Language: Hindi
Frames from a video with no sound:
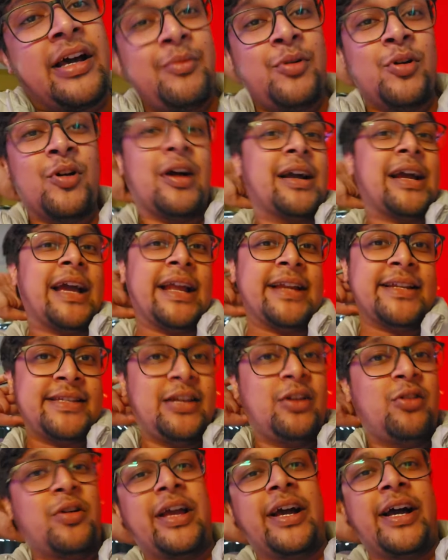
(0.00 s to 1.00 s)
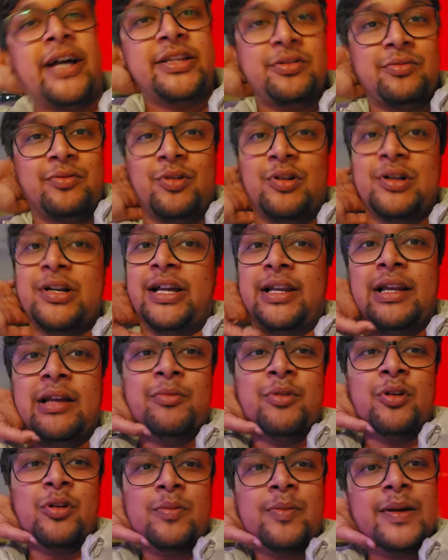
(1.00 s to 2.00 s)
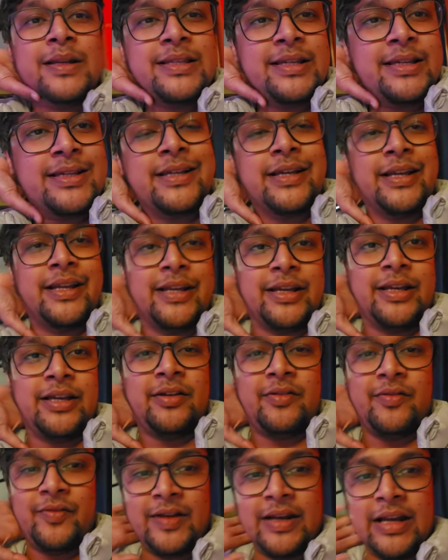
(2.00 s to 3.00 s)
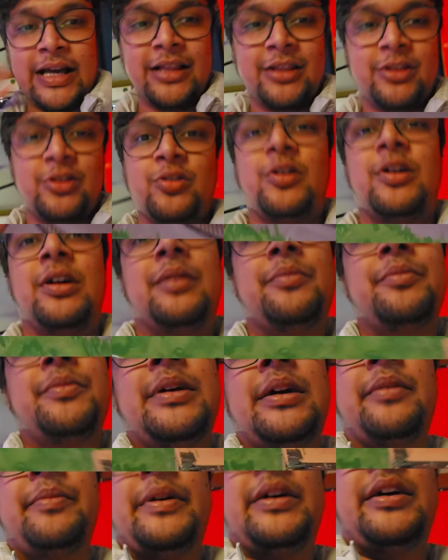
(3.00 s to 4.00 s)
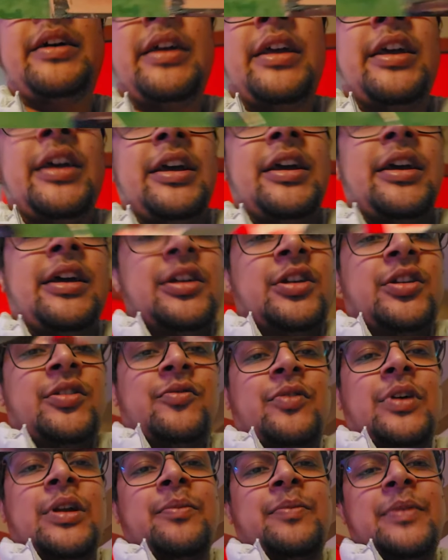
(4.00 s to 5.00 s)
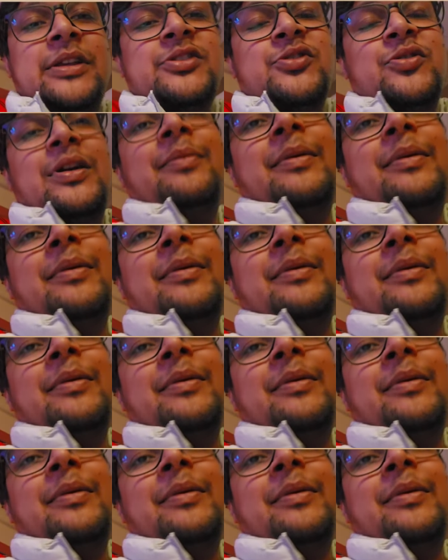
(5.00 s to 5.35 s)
लोग का कैंसिल हो गया आज वो कल हम लोग परचेस करेंगे फिलहाल तो हम अब वन प्लस ट्वेल्व